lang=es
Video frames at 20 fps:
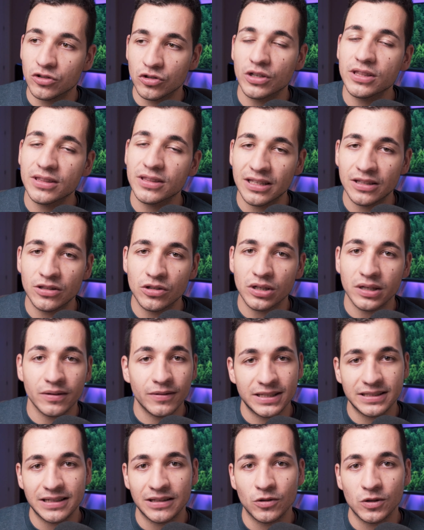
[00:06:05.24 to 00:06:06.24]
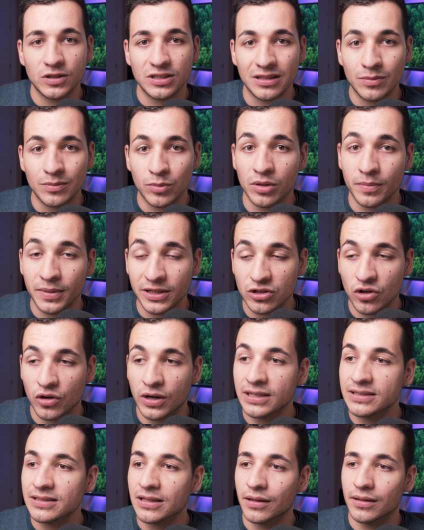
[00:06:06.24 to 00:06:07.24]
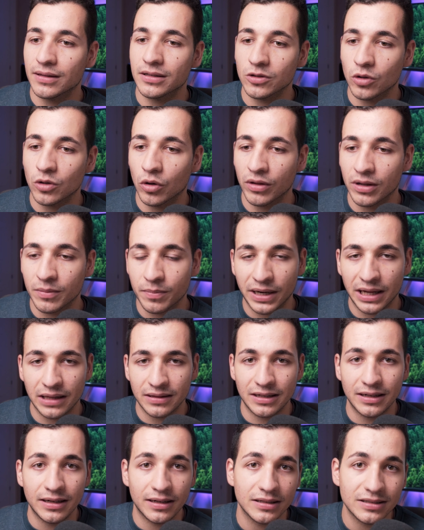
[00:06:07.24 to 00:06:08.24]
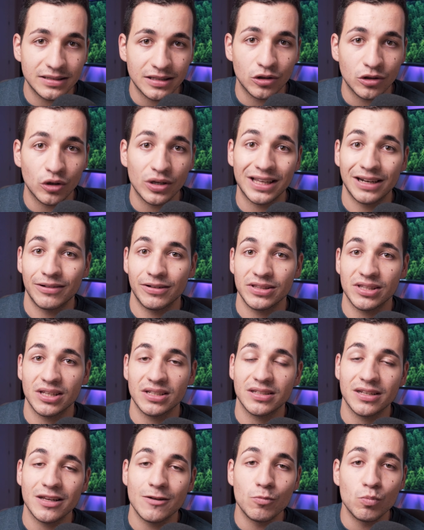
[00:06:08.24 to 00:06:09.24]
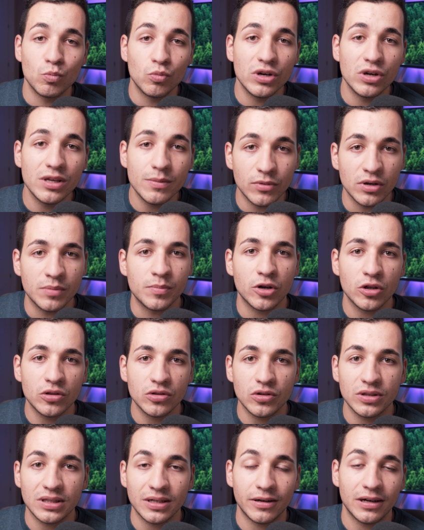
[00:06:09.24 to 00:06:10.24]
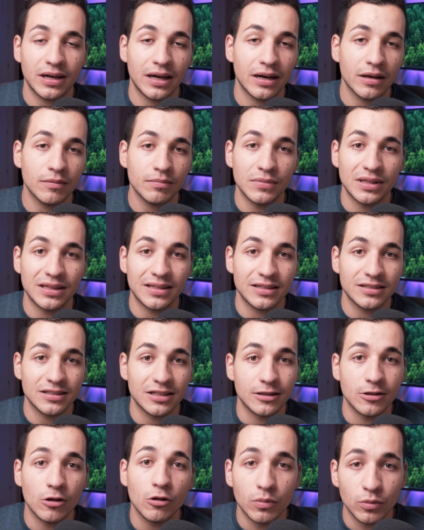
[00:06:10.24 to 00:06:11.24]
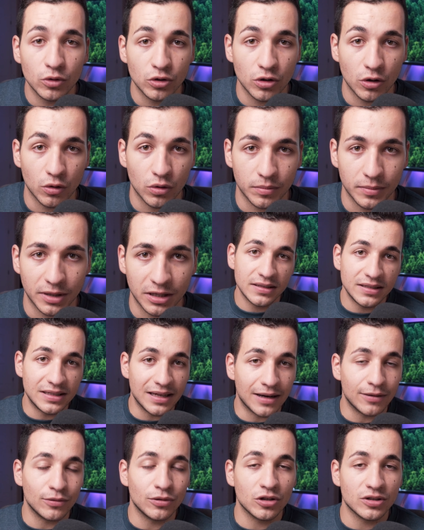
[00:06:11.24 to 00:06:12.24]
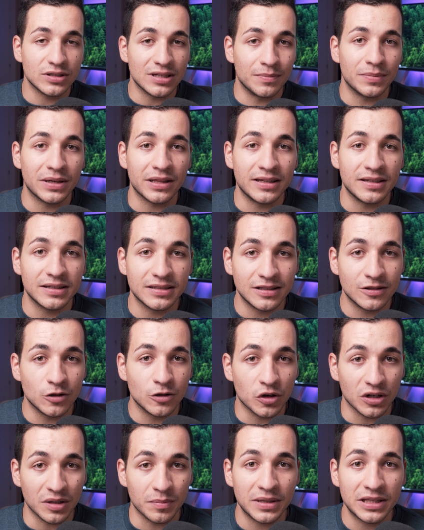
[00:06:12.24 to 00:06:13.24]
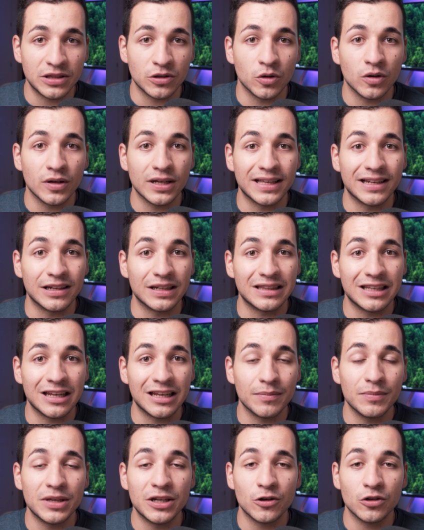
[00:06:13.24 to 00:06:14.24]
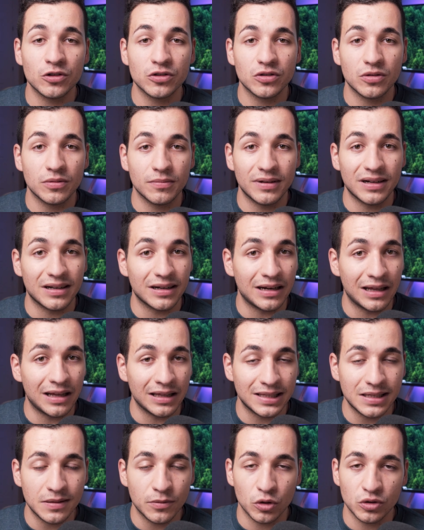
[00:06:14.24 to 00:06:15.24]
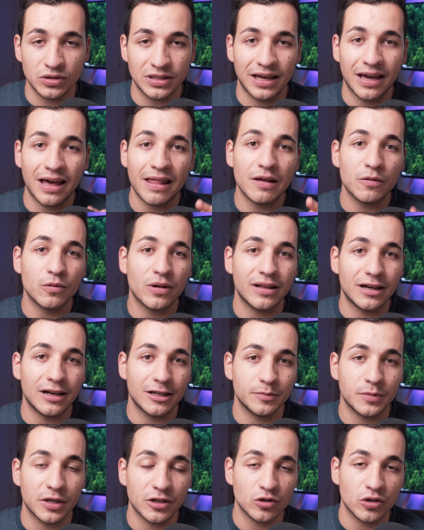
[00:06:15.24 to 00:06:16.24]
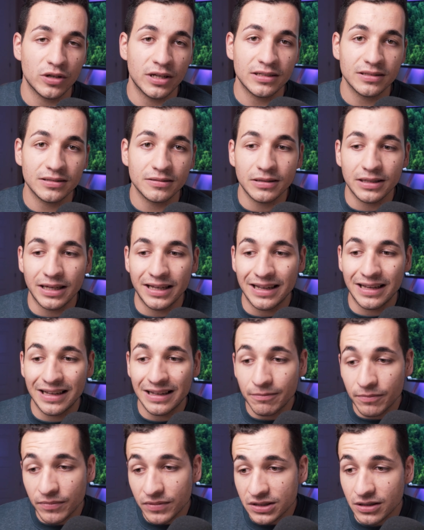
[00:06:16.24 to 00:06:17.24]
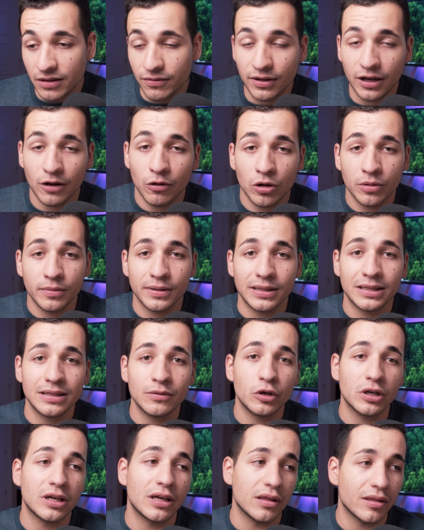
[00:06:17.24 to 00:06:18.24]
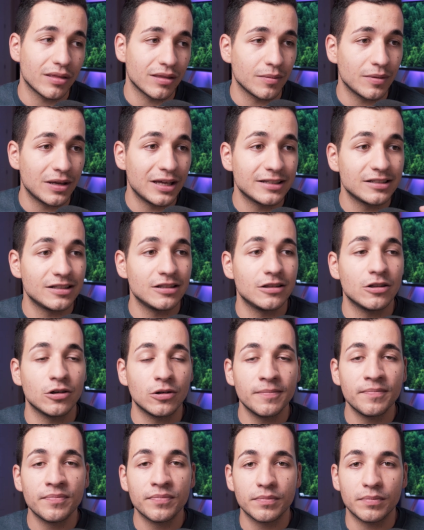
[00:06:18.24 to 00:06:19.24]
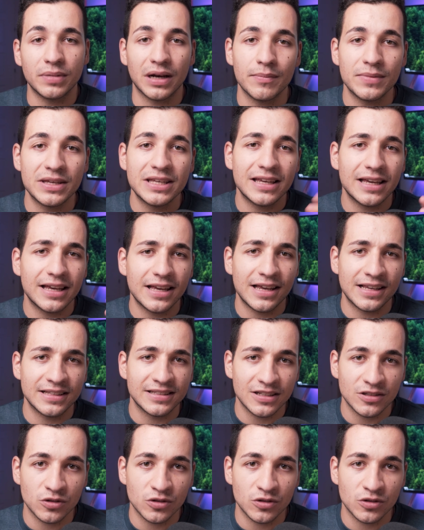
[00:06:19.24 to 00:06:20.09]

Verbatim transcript: Yo entiendo que veis a todo ese tipo de personas y decís, joder, para tener éxito hay que levantarse muy muy pronto y trabajar mientras que todo el mundo duerme. Y hablo siempre de éxito, repito, en términos relativos de cada una de las personas que se fija un objetivo y que dice éxito para mí es